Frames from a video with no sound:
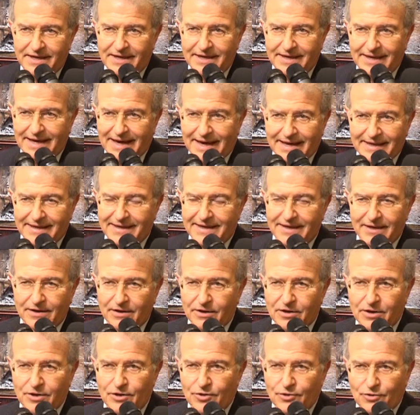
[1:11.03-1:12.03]
e
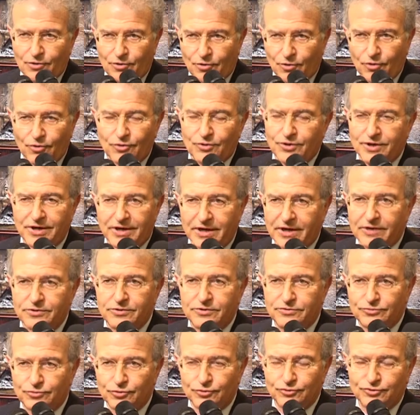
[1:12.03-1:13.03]
anche con
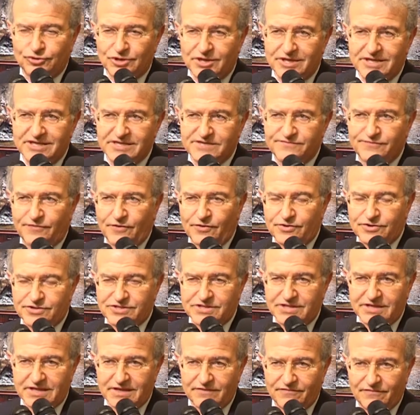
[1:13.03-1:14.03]
tutti gli
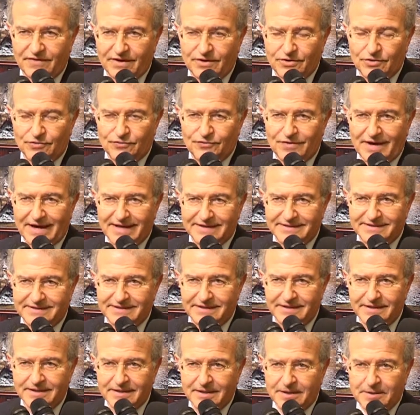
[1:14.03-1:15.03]
sforzi che vanno
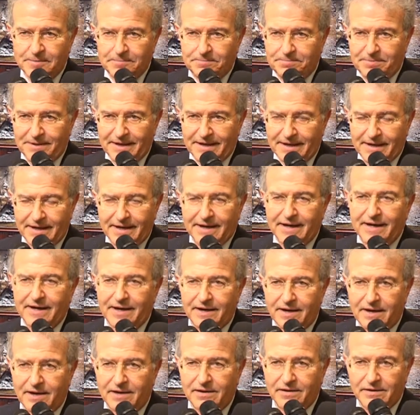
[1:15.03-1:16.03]
fatti per
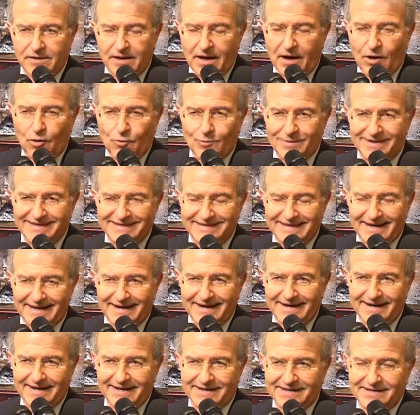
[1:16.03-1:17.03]
eh,
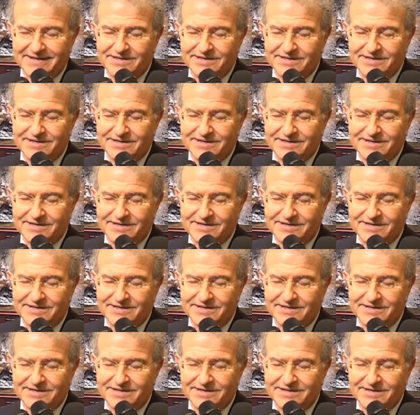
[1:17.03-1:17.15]
aumentare la